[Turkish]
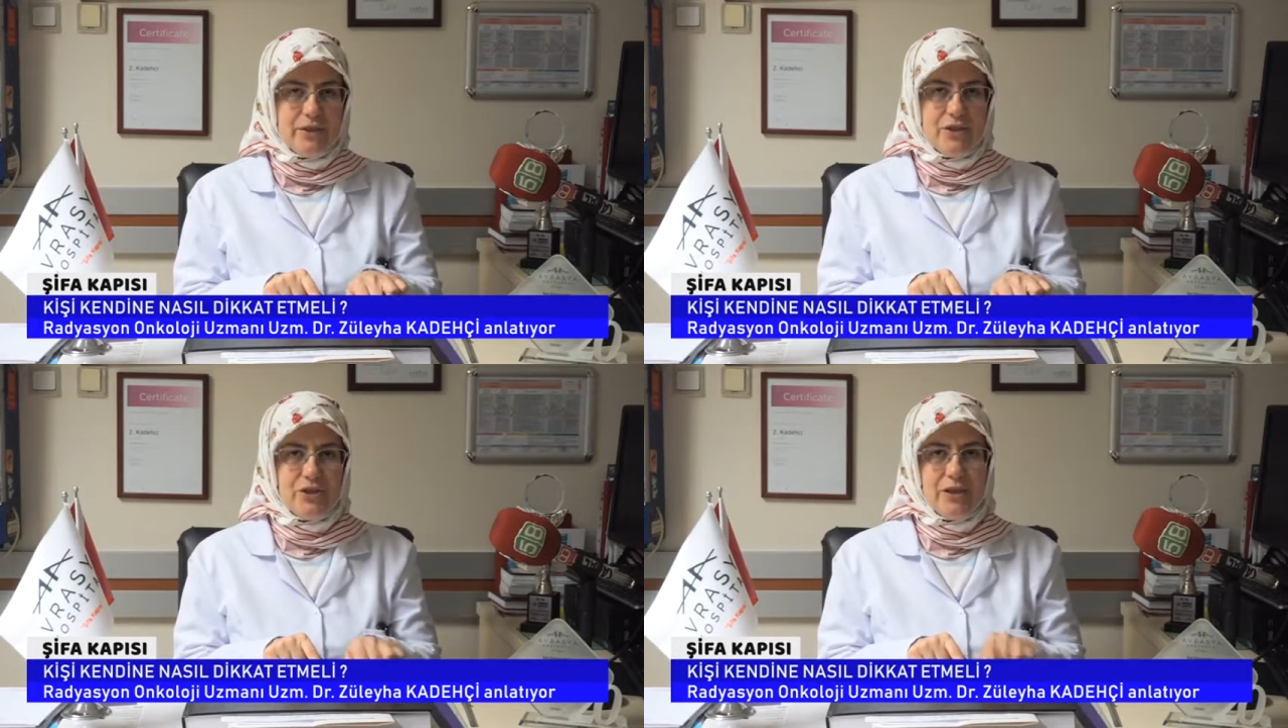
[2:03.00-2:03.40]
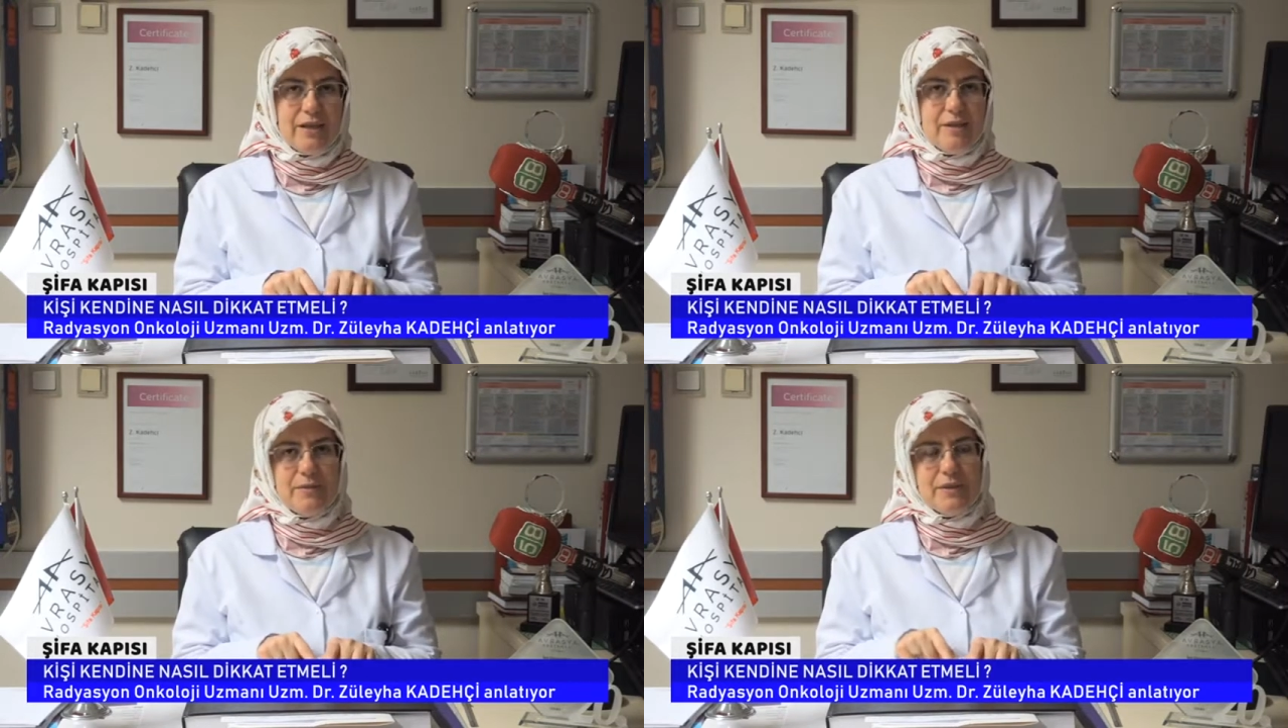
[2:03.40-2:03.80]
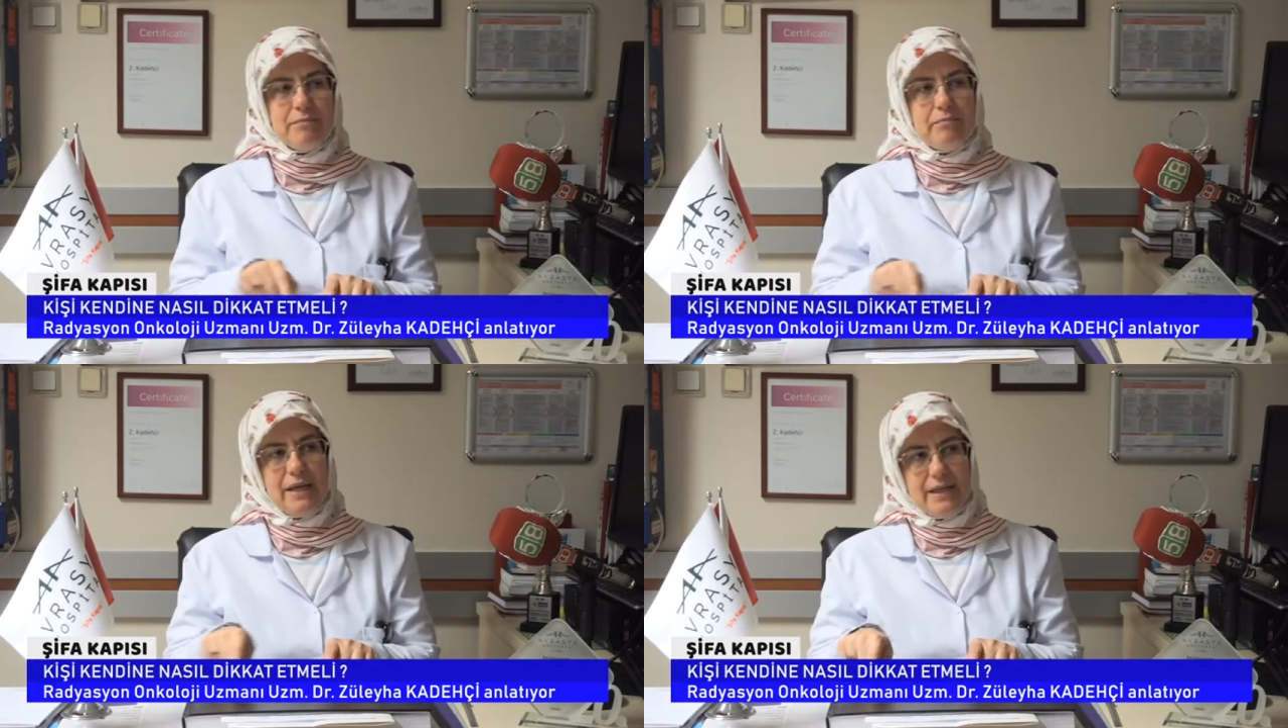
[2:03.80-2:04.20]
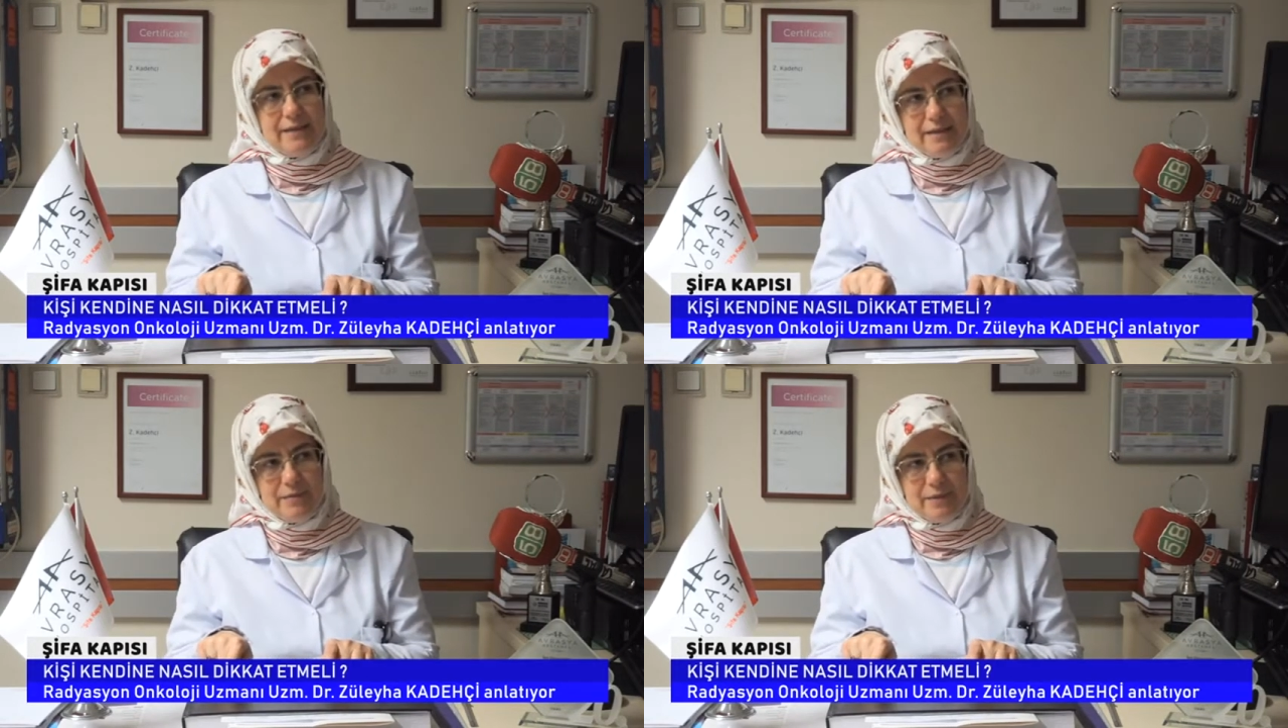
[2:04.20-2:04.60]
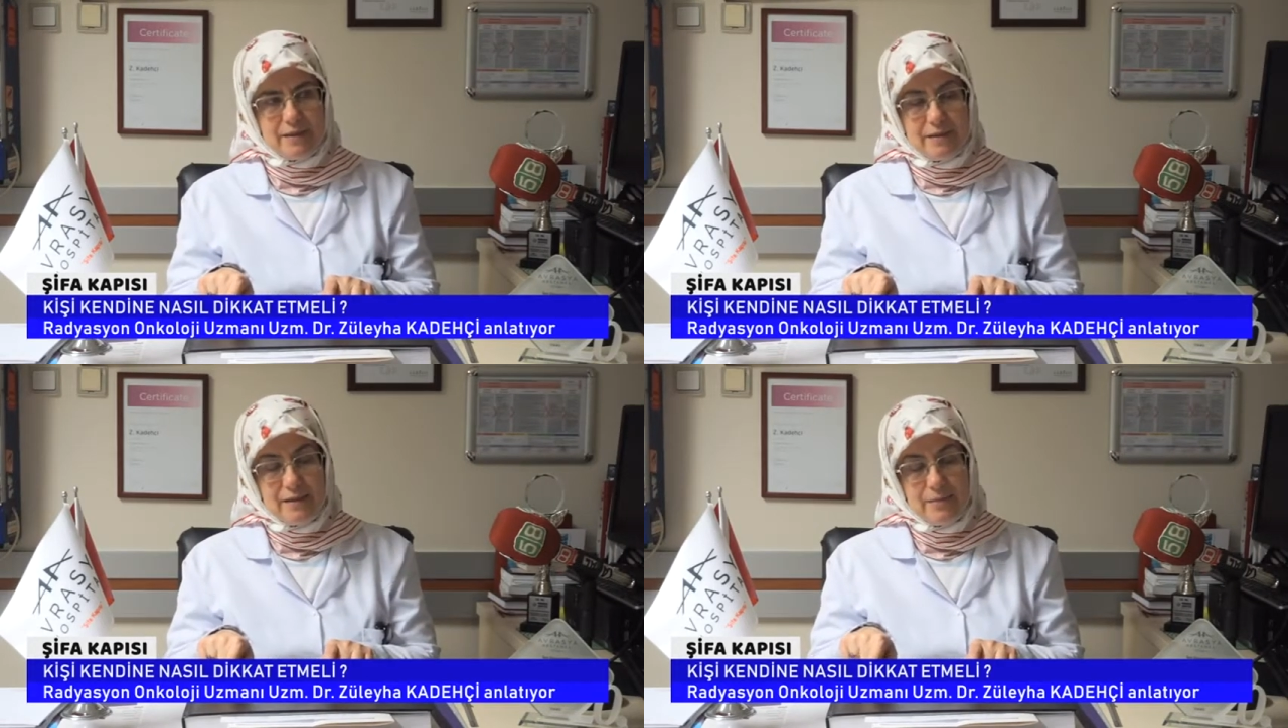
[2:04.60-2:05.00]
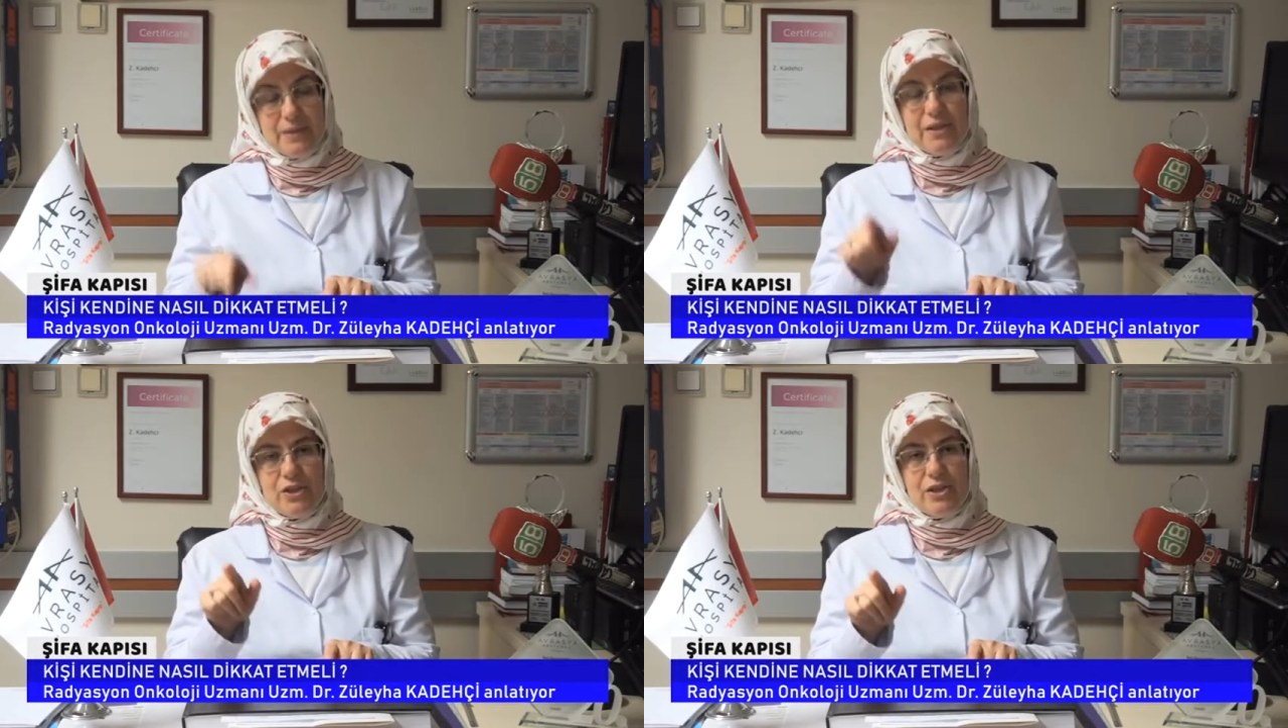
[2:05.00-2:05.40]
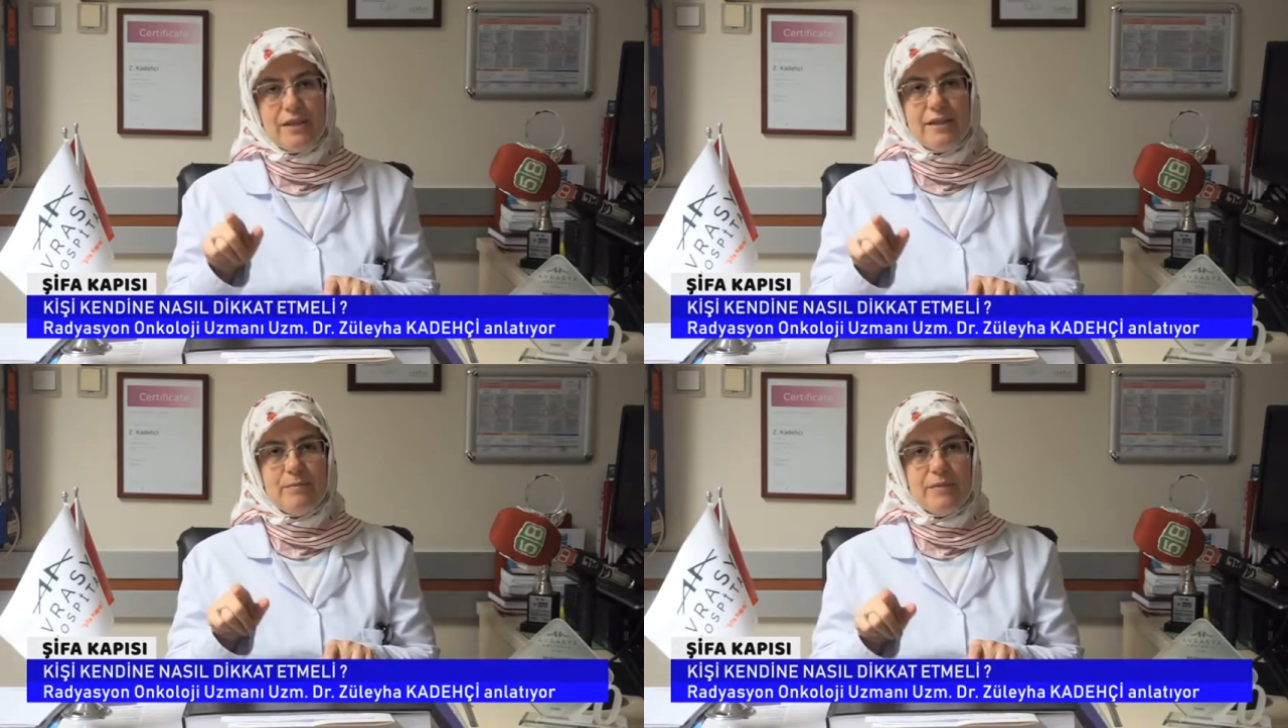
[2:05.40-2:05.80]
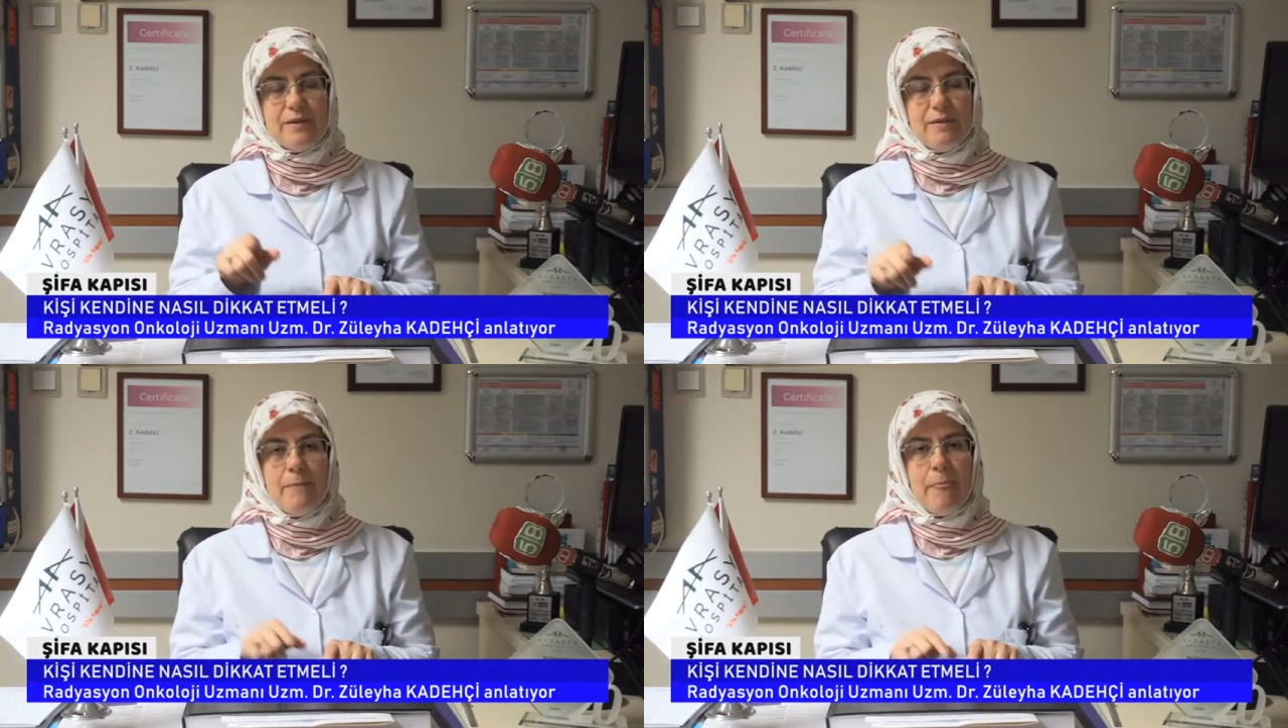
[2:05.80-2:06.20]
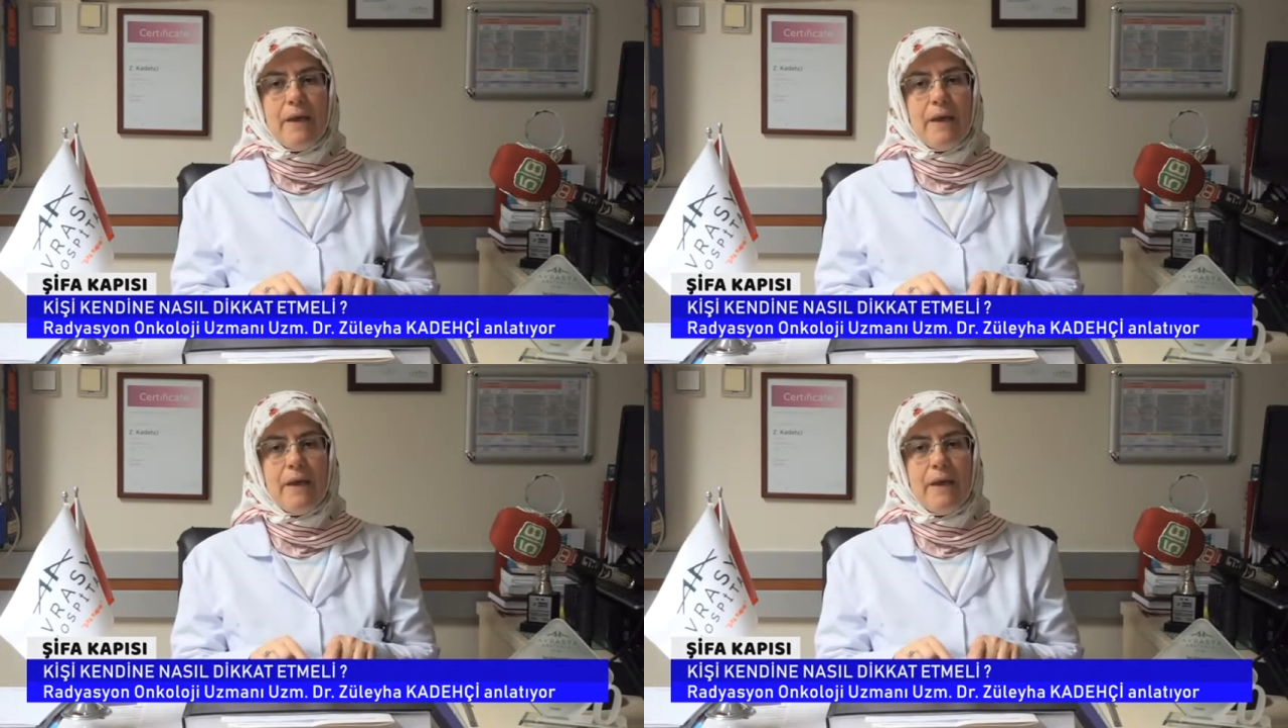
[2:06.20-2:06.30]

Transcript: kişilik yapısı, B tipi, tipi kişilik yapısı.